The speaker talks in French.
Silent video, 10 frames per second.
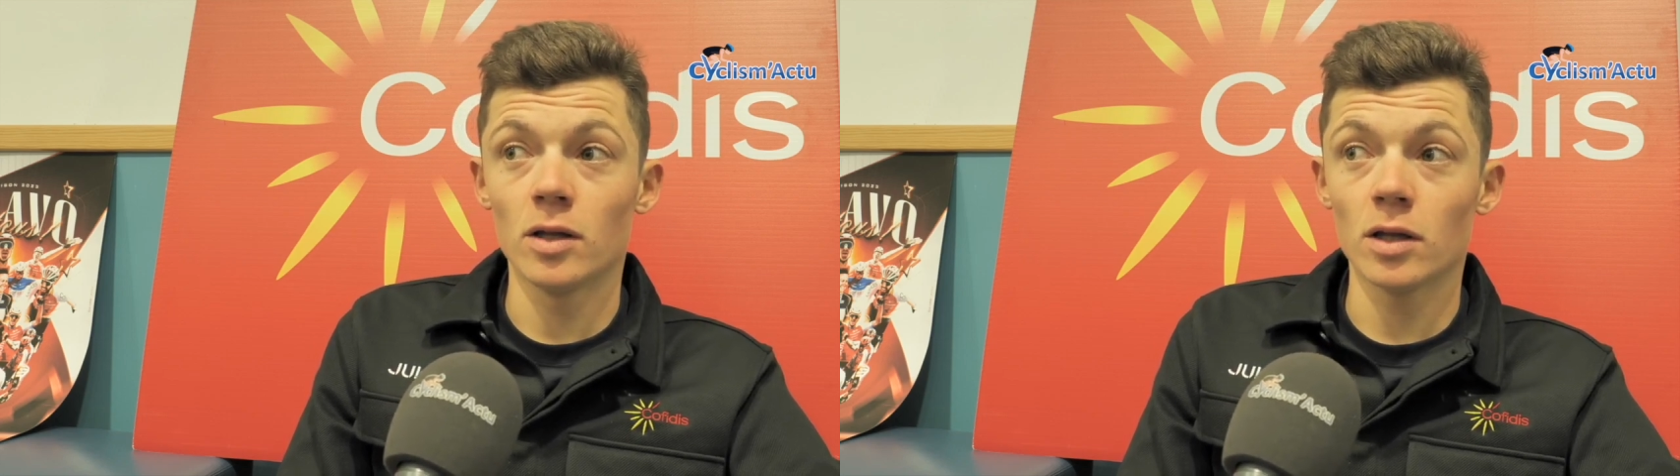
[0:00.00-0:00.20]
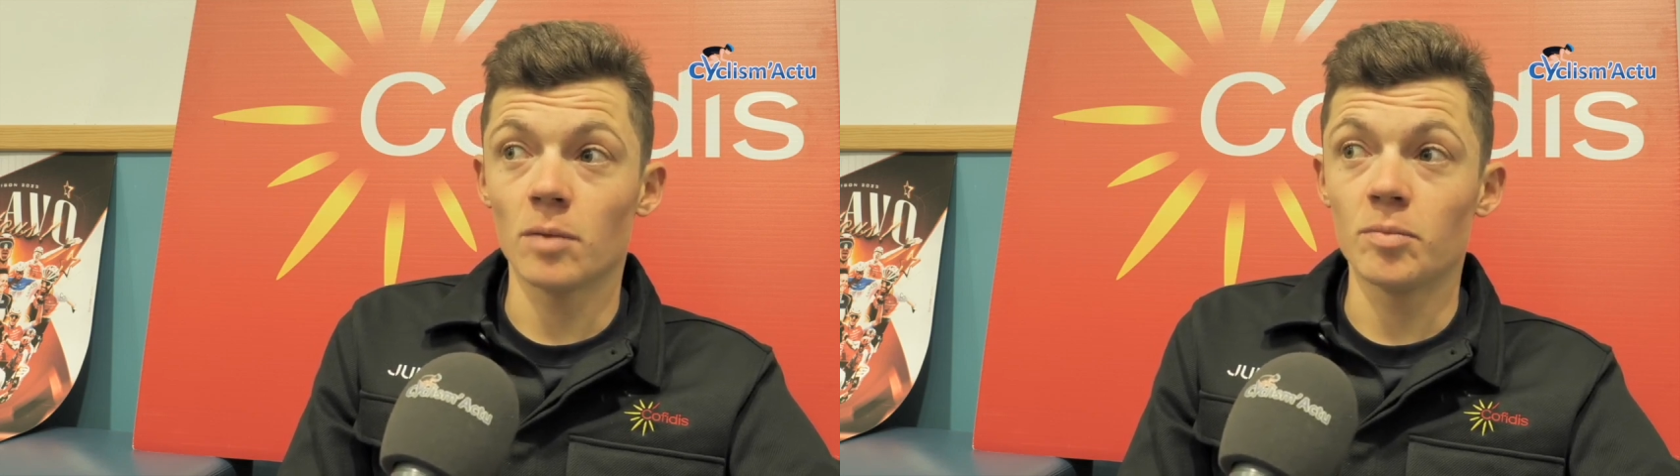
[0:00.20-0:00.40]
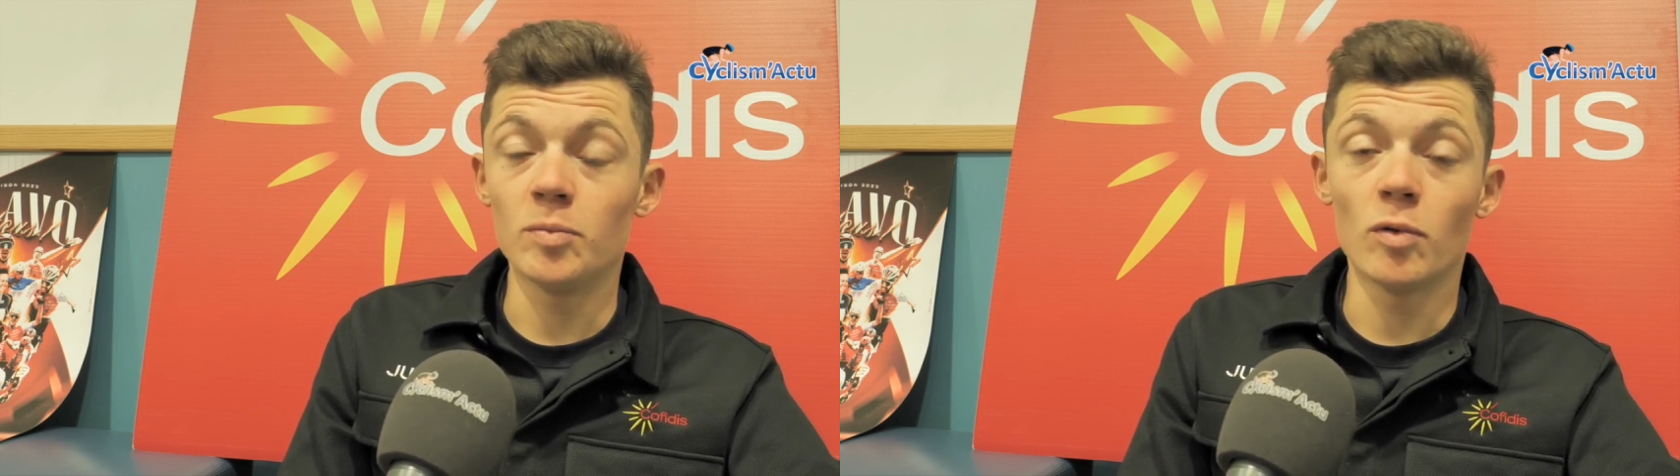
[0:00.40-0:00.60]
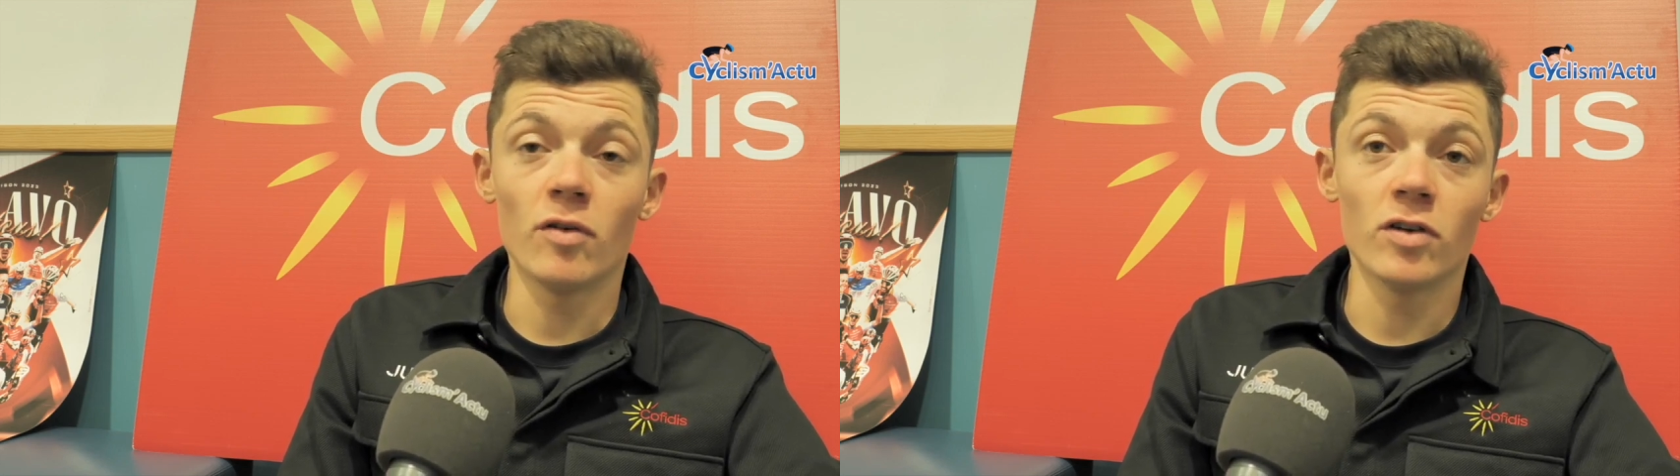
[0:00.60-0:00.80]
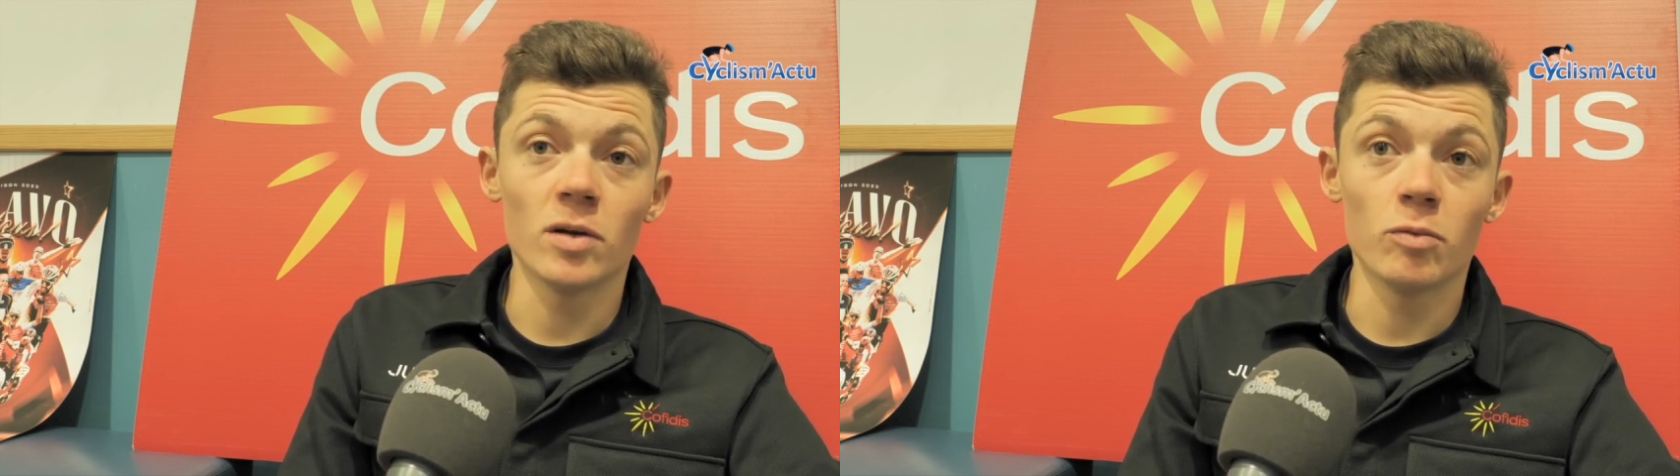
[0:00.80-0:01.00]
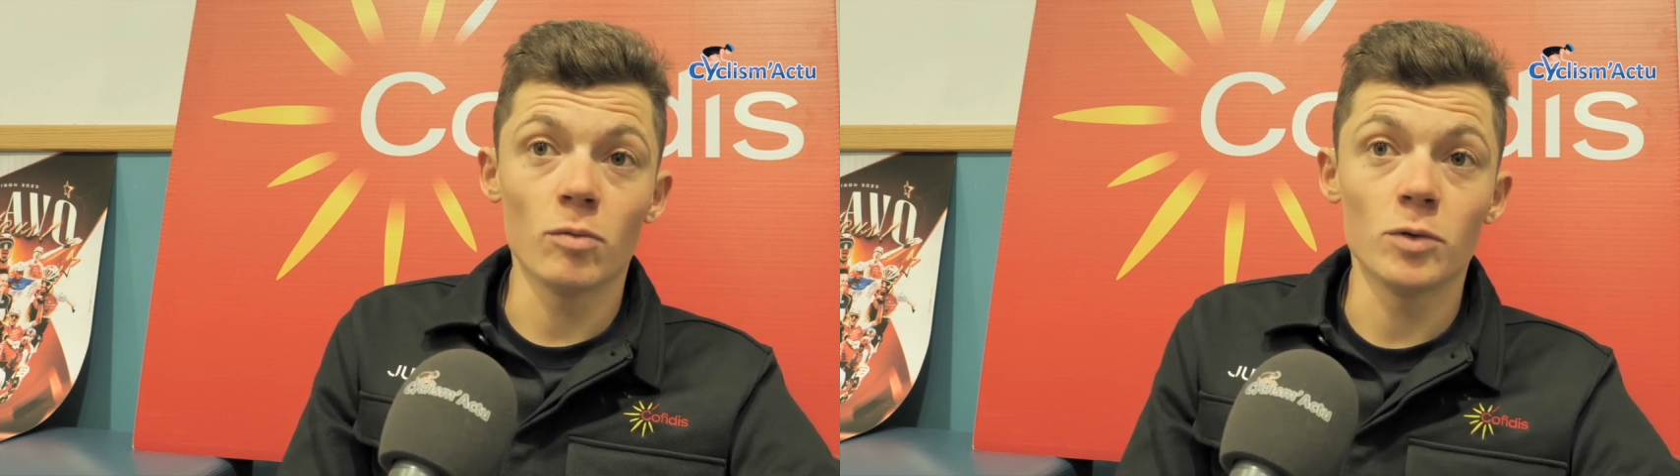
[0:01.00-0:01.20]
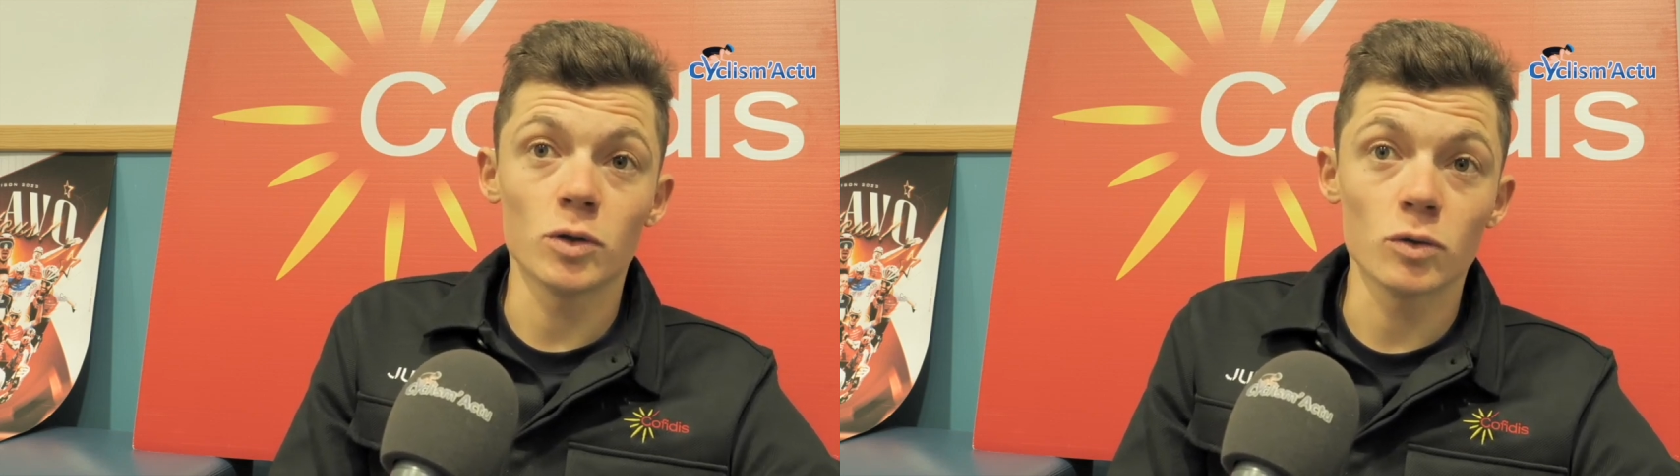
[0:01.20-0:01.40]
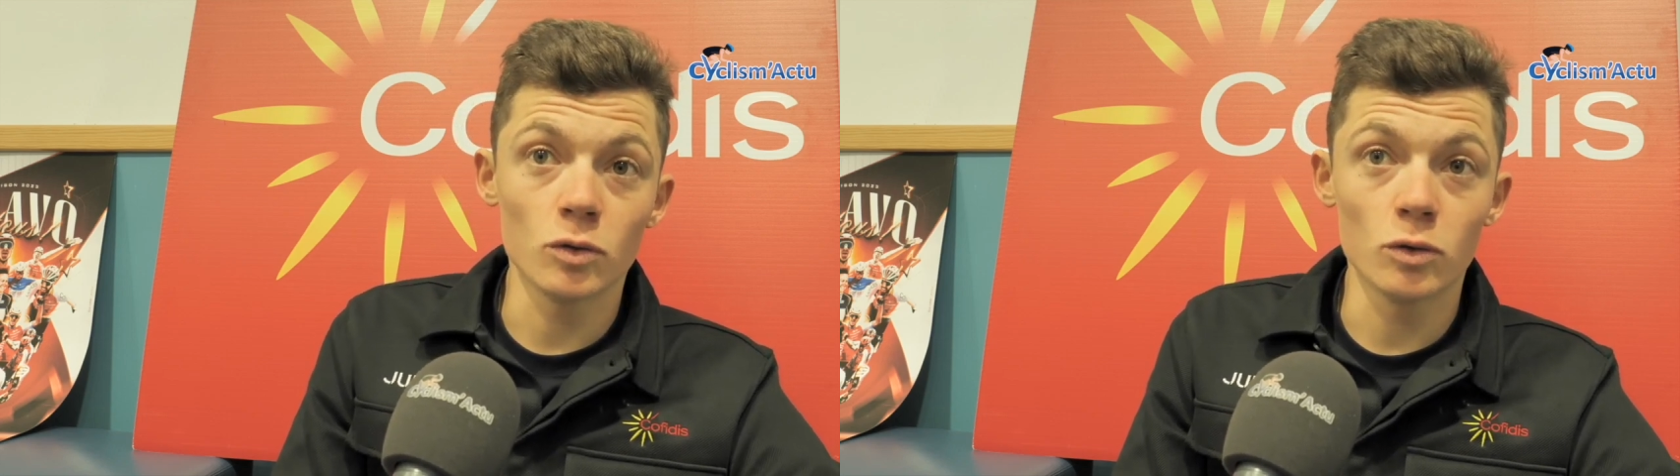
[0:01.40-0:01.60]
très rapidement avec les premiers
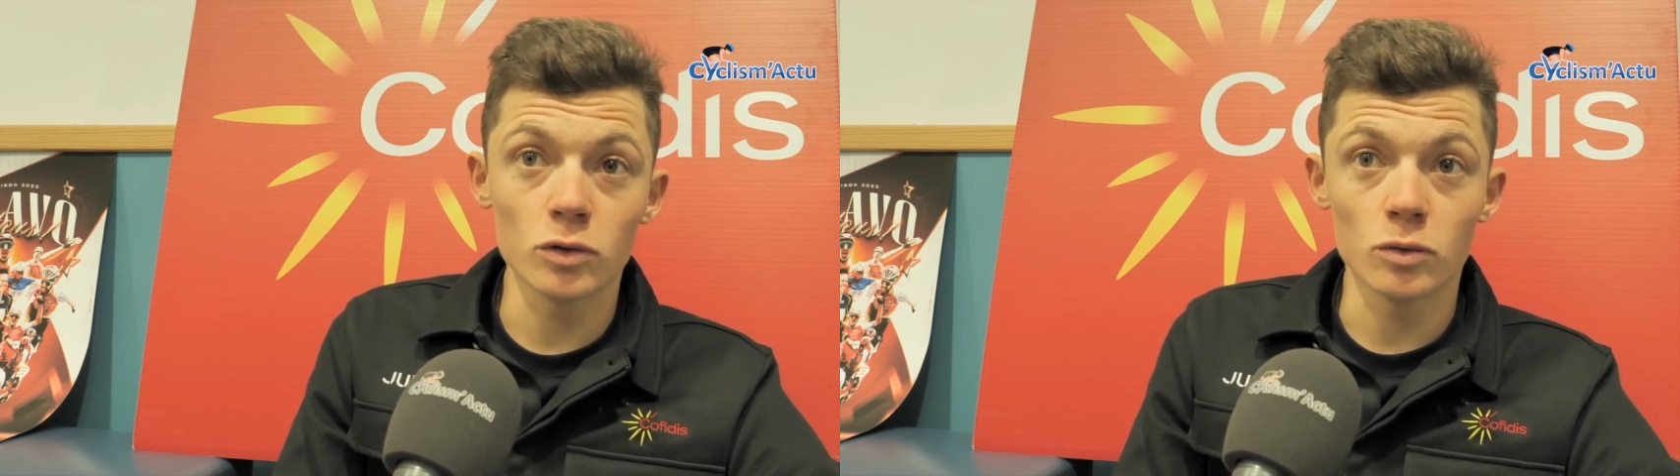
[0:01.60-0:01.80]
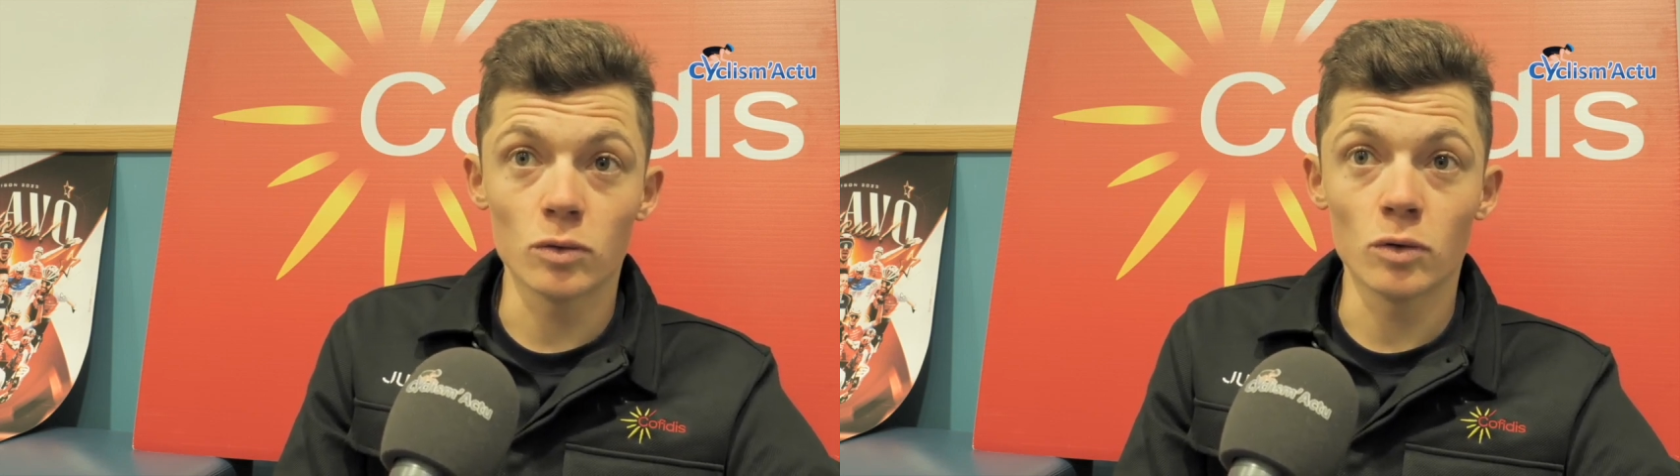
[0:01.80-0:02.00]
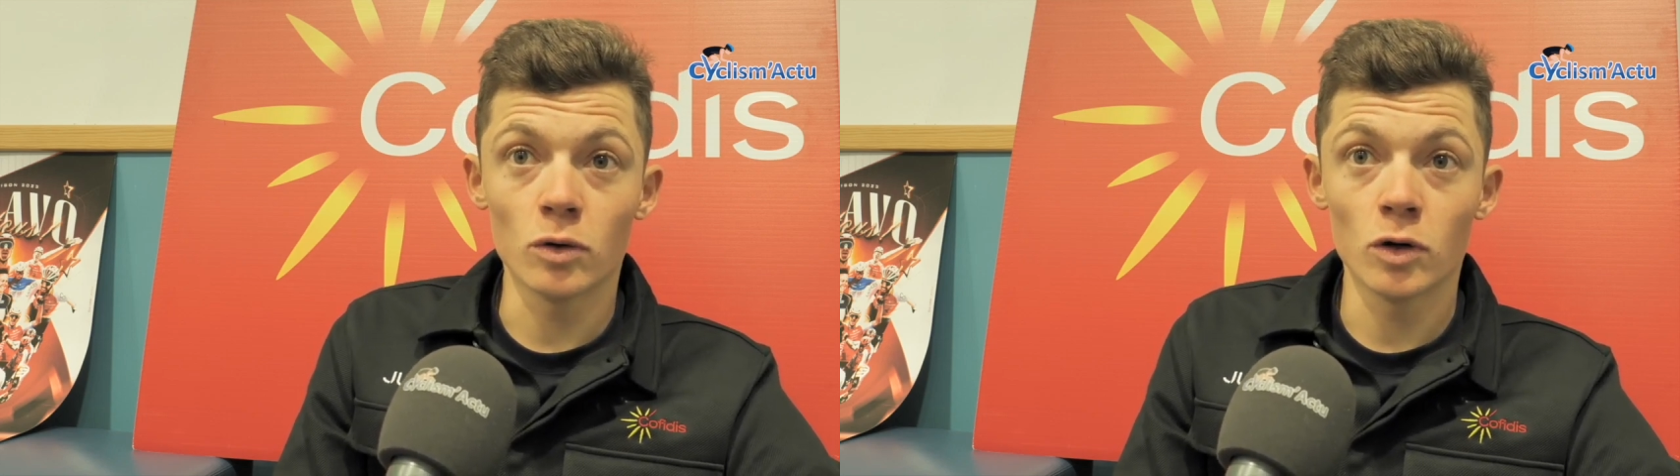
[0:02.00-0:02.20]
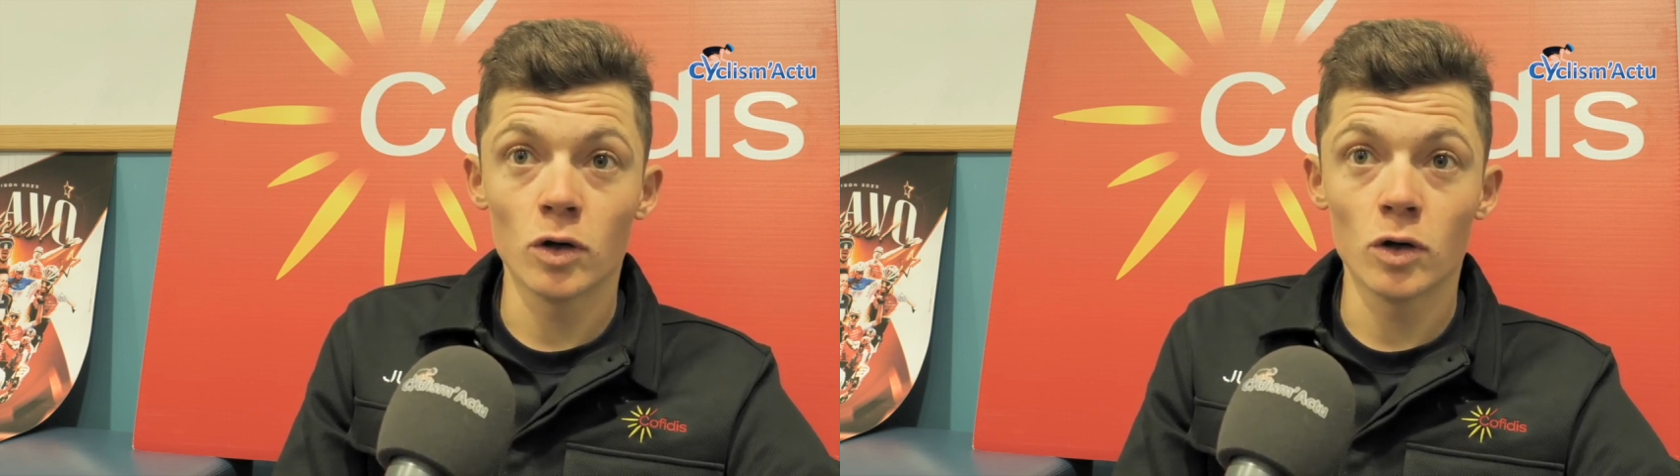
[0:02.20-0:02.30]
jours de course, on